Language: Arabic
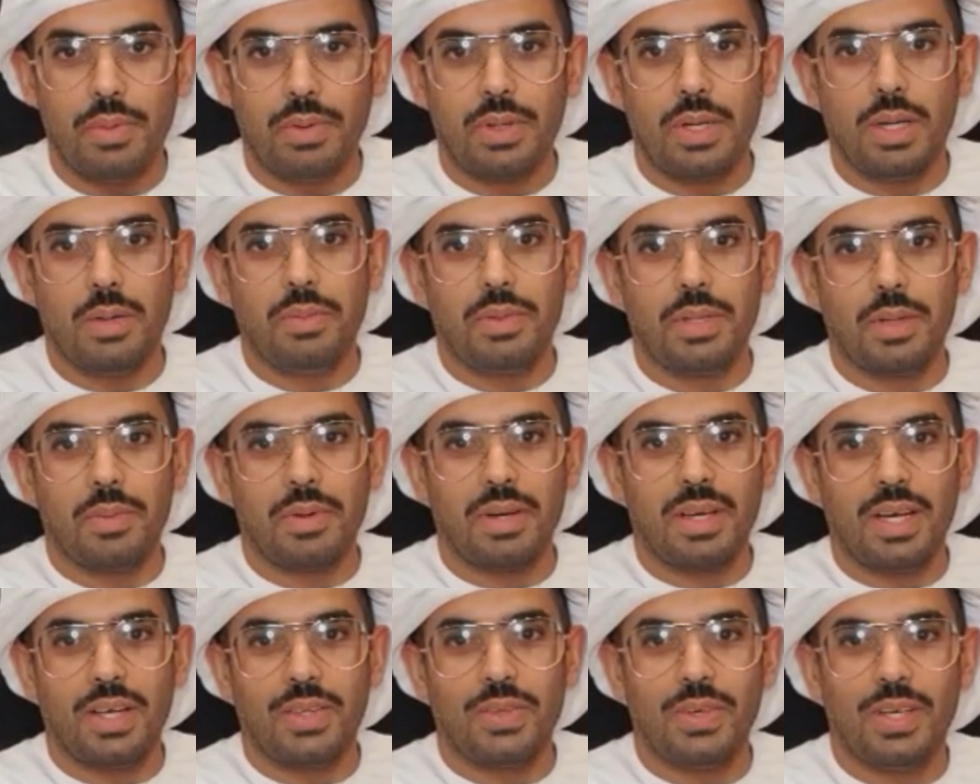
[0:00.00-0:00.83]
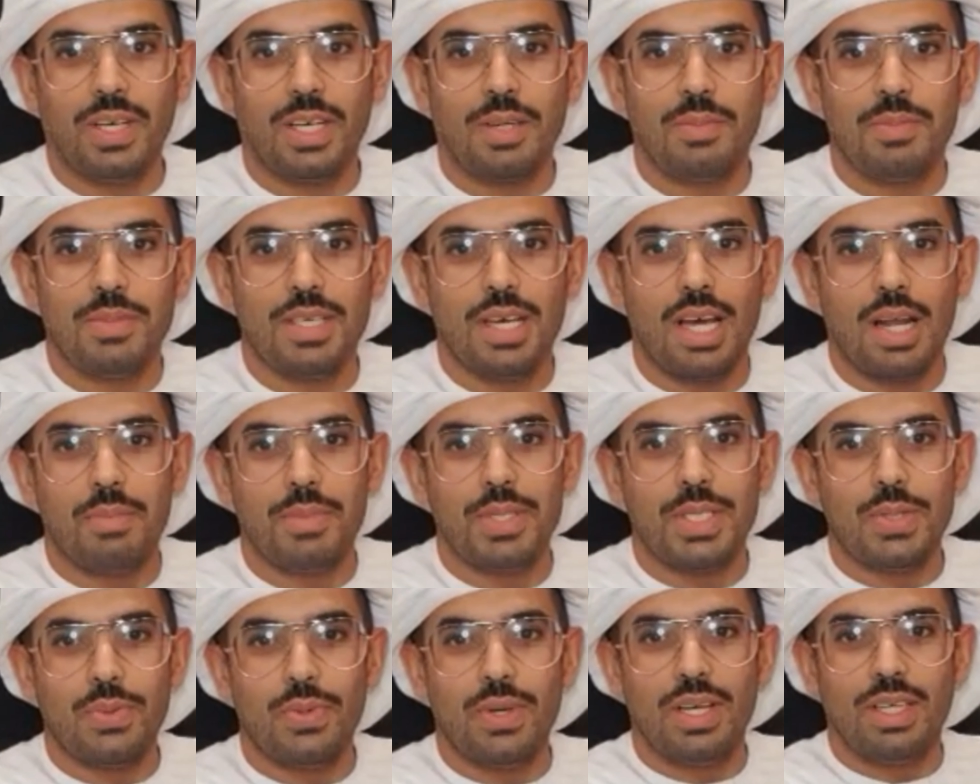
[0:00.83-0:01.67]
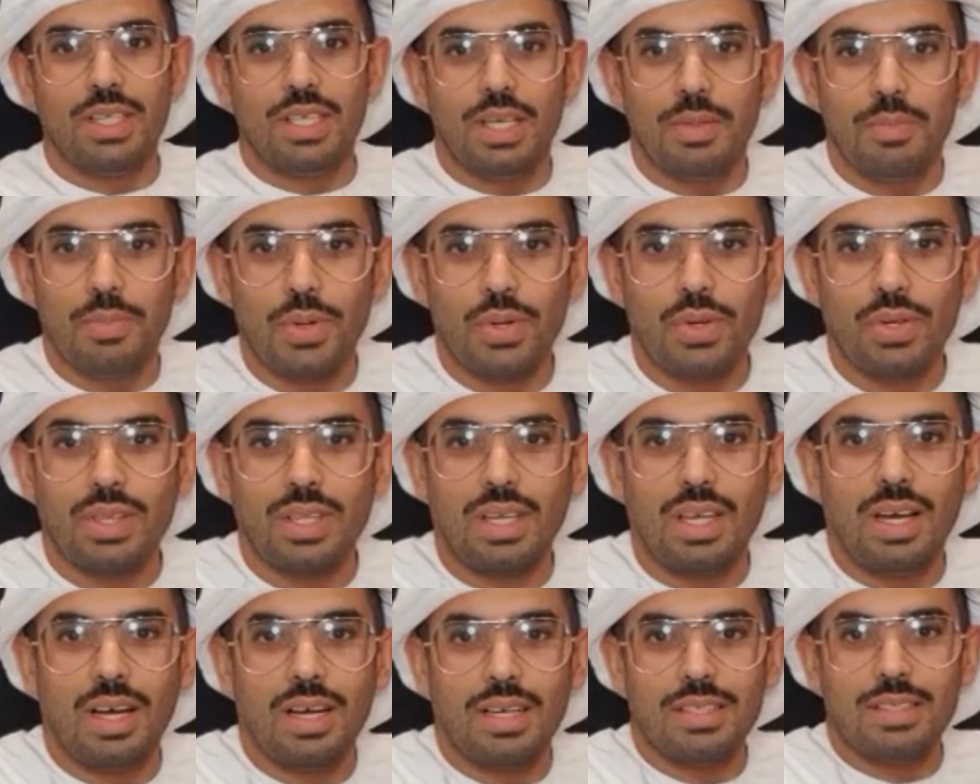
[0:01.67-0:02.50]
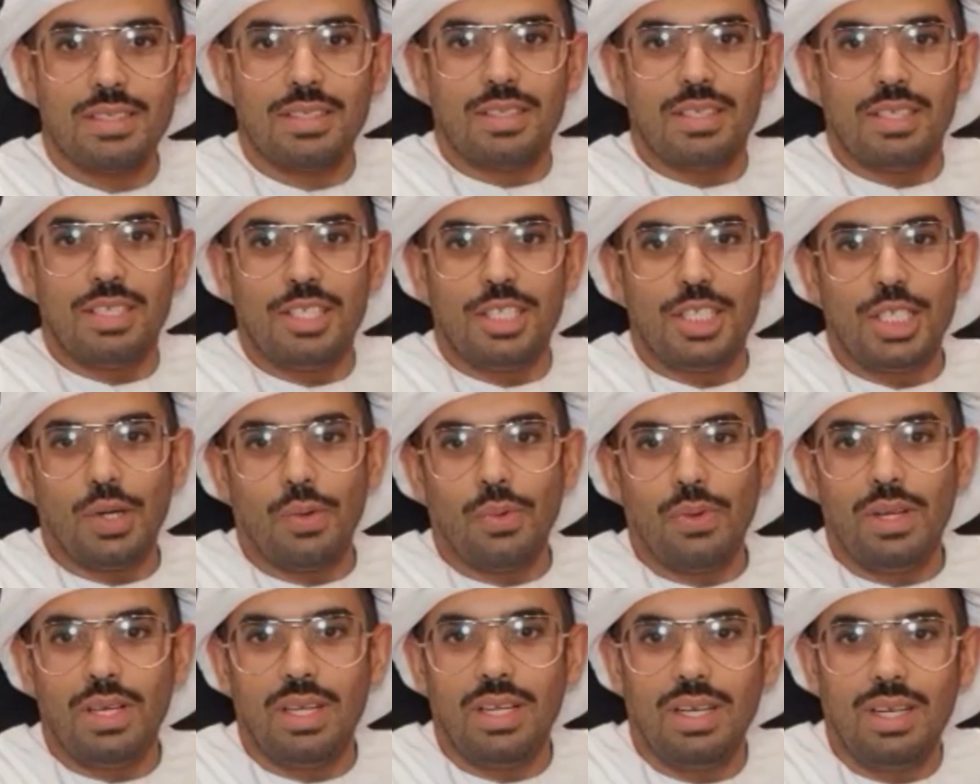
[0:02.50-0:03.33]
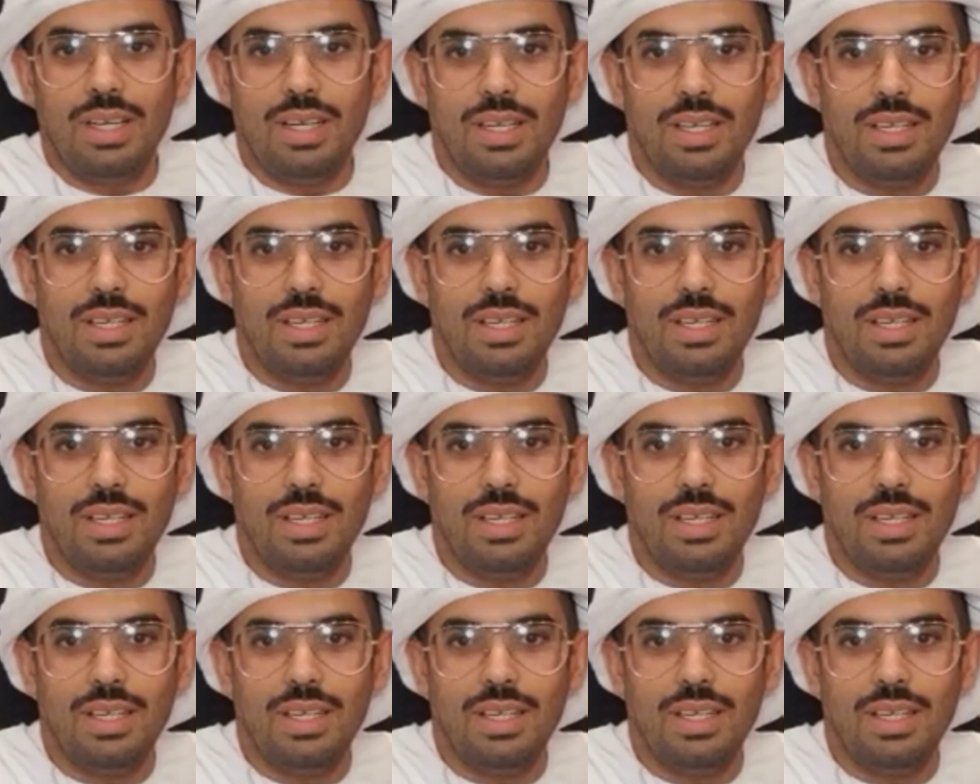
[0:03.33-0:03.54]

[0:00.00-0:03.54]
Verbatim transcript: عليكم ورحمة الله وبركاته وياكم سالم السويدي البرودكاست الجولة ال